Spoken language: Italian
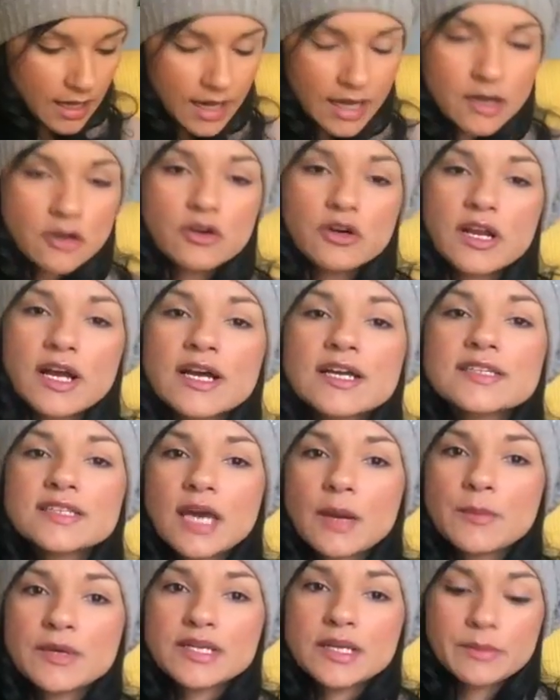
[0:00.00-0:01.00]
Allora,
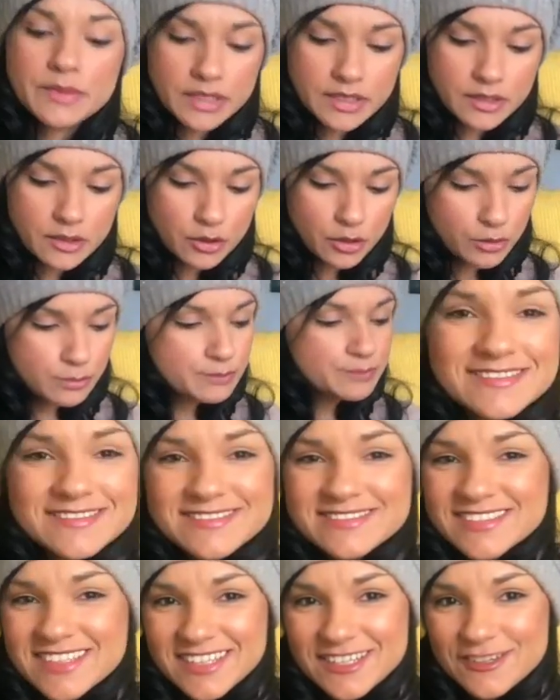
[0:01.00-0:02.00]
andiamo ad aprirlo,
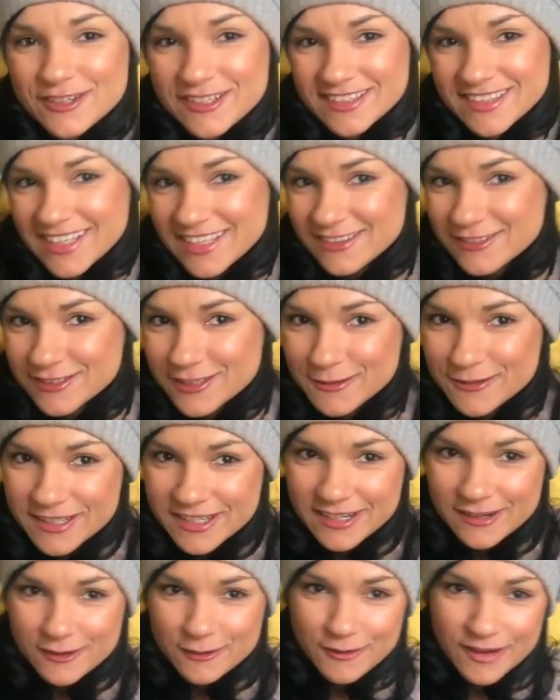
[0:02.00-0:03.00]
io che tento di
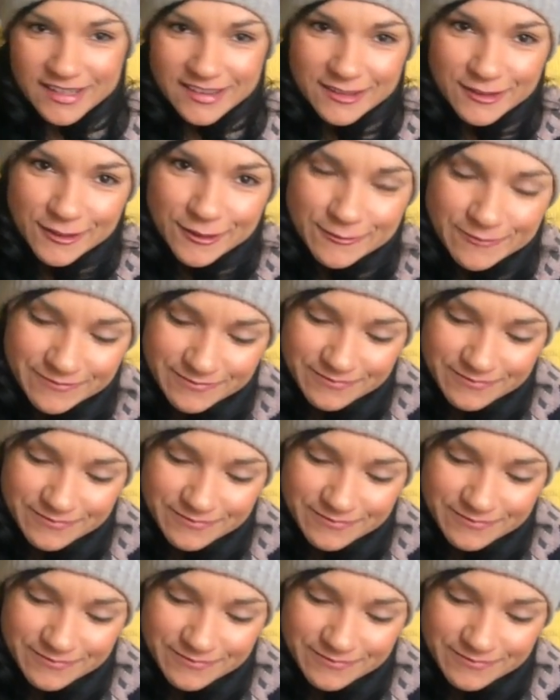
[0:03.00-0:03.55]
aprirlo quando